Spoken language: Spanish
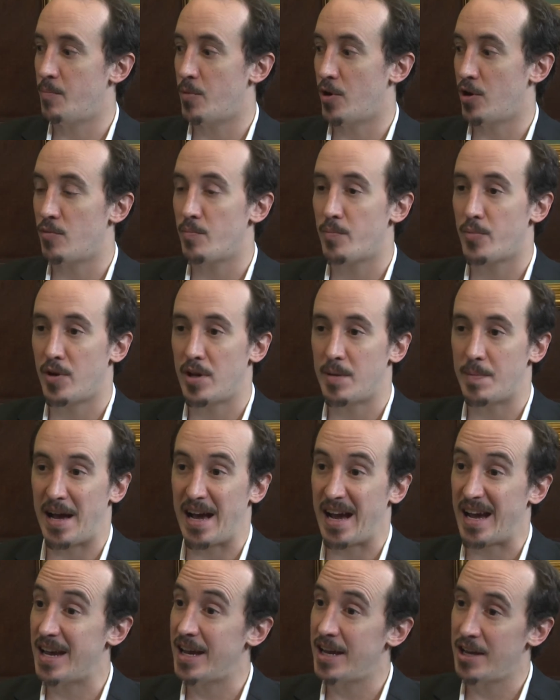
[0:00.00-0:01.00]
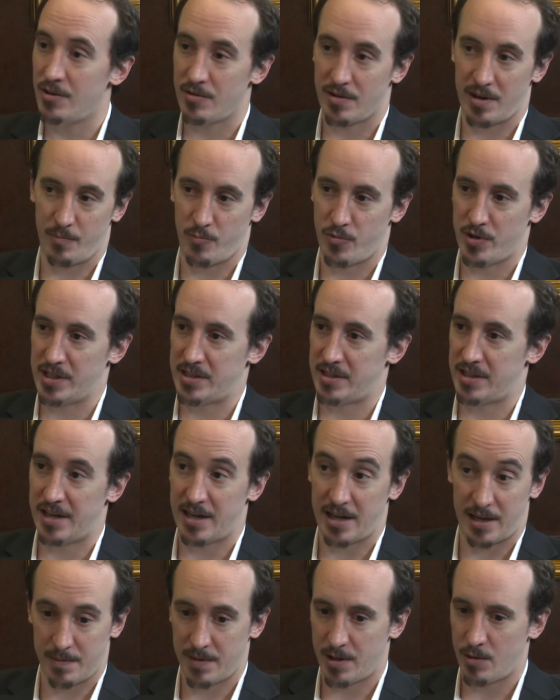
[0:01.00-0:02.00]
por un problema ajeno que puede
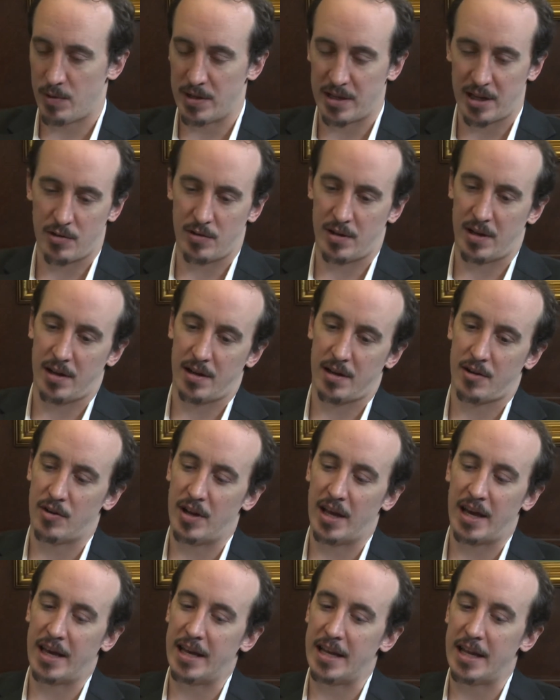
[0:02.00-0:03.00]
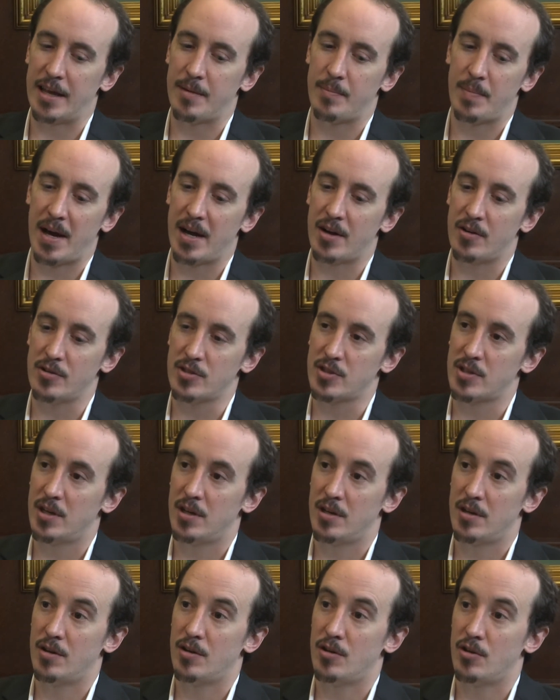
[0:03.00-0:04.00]
tener que ver de vuelta con la, cadena de pagos,
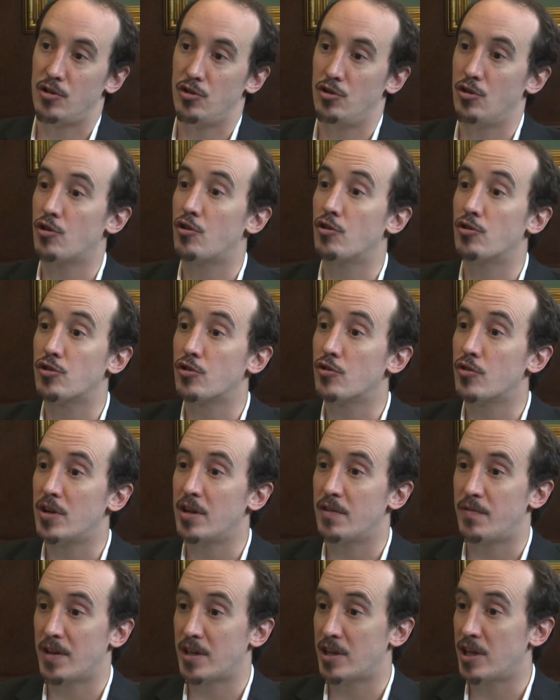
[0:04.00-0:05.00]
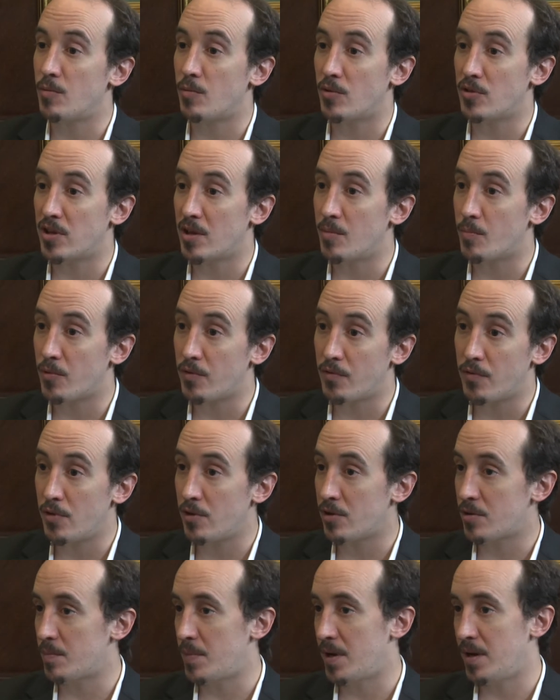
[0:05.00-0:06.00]
no contó con el efectivo en tiempo y
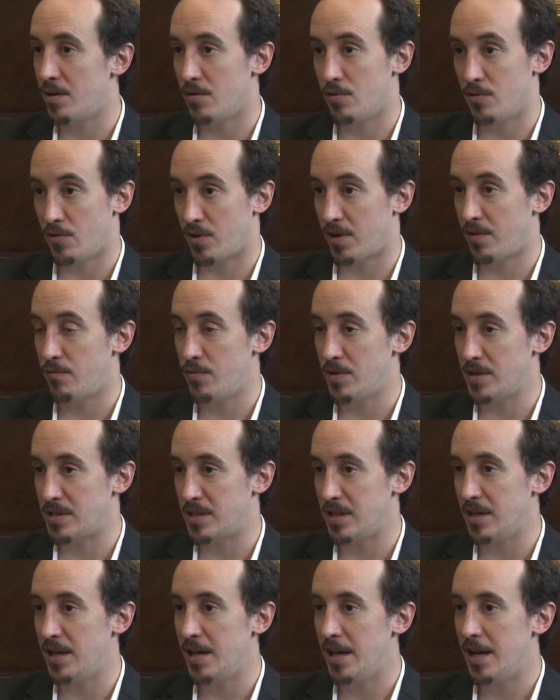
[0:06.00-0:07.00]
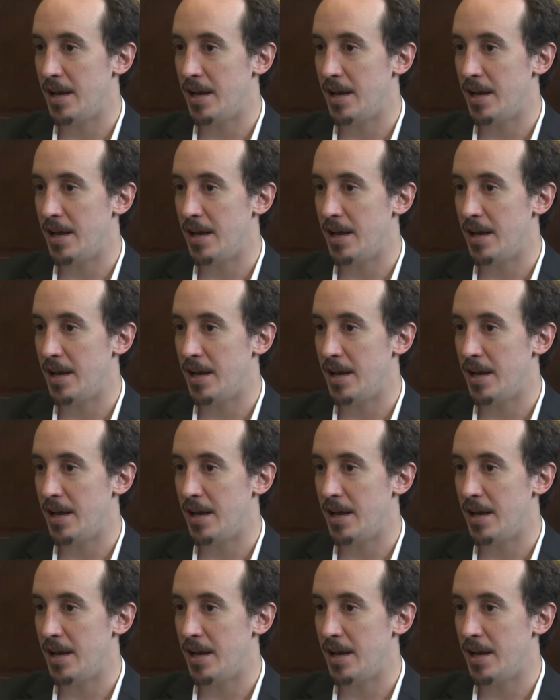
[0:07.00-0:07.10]
forma, o lo que fuese,